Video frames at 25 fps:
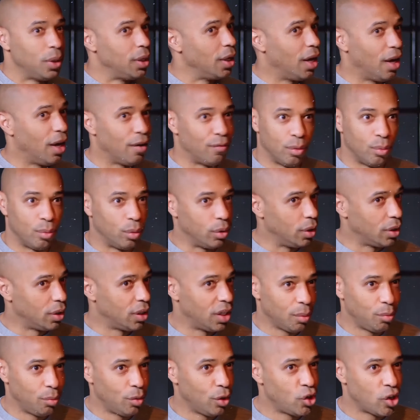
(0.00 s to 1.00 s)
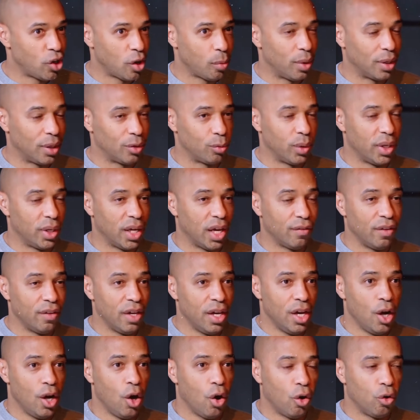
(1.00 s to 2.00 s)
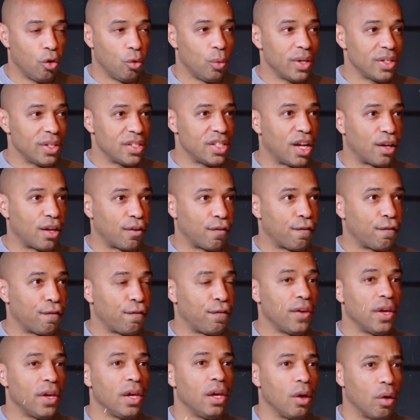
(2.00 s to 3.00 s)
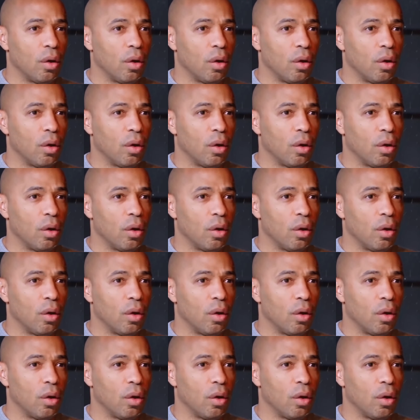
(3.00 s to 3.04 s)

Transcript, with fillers: Thierry Henry, falou sobre o sucesso que